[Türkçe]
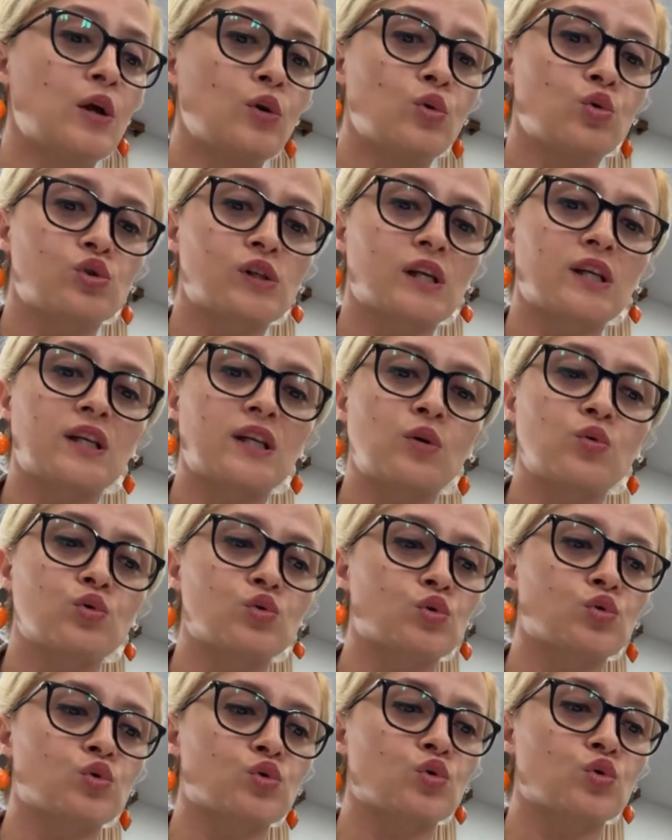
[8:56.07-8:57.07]
Üzerine
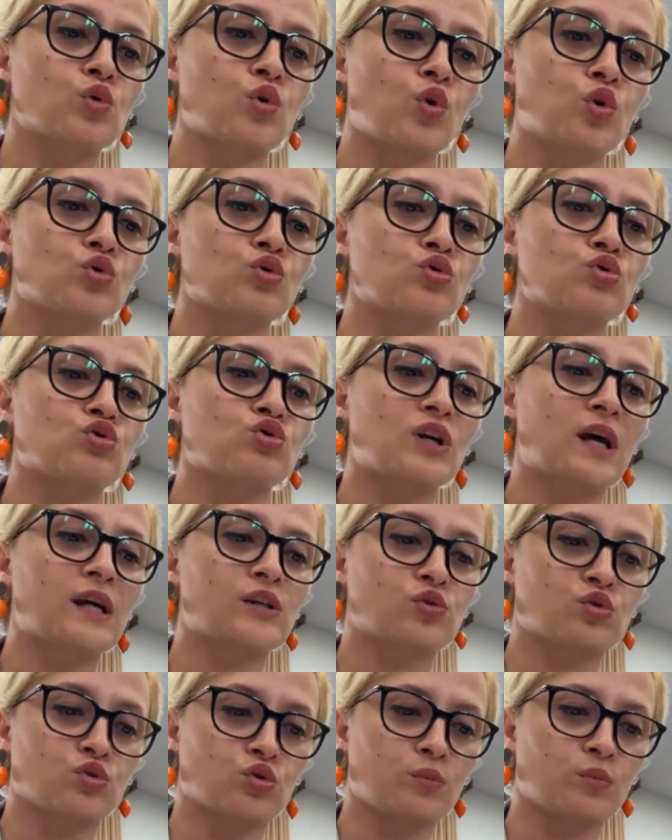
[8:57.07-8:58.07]
uzun uzun
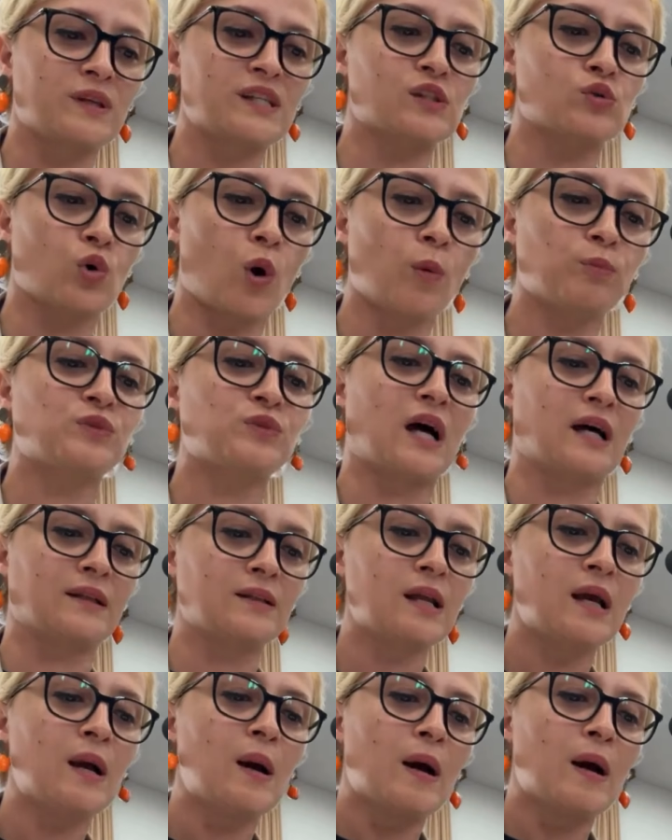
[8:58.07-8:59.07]
konuşacağız çünkü biz
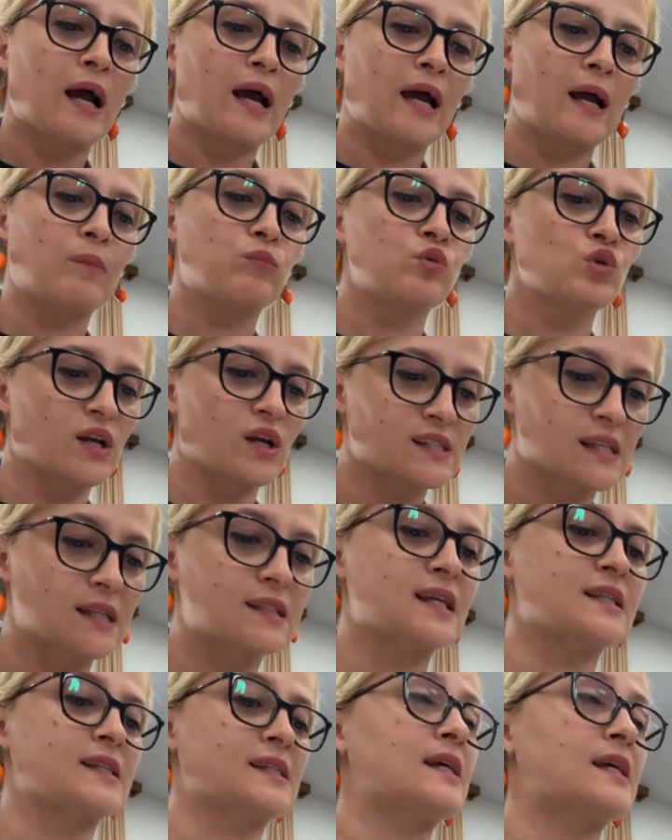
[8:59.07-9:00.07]
toptan e, bu yasa
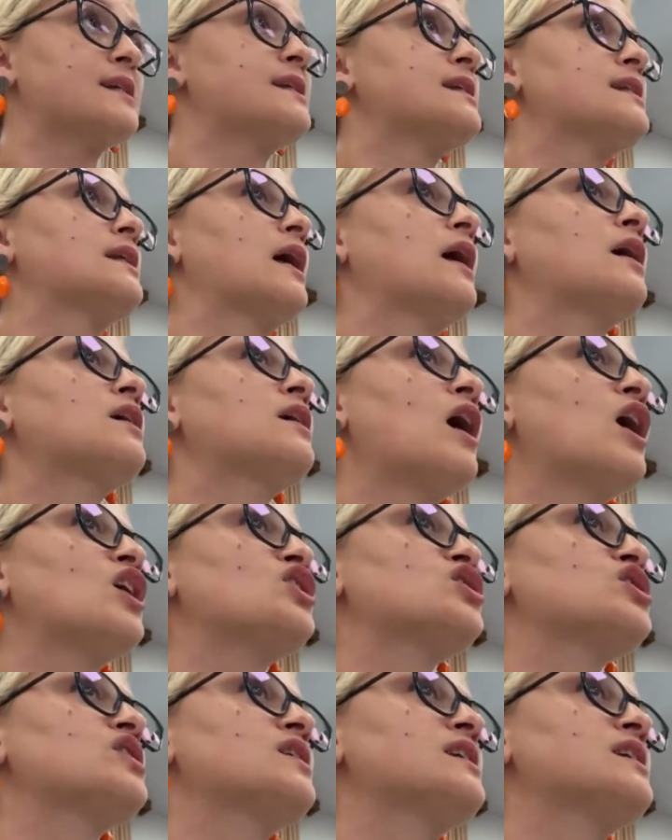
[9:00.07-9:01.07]
tasarısına
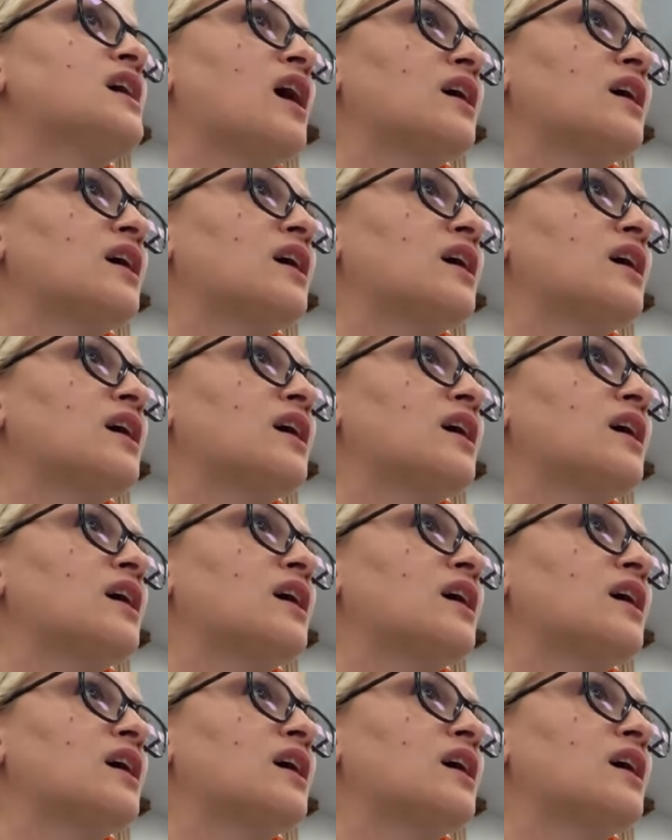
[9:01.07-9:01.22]
karşıyız.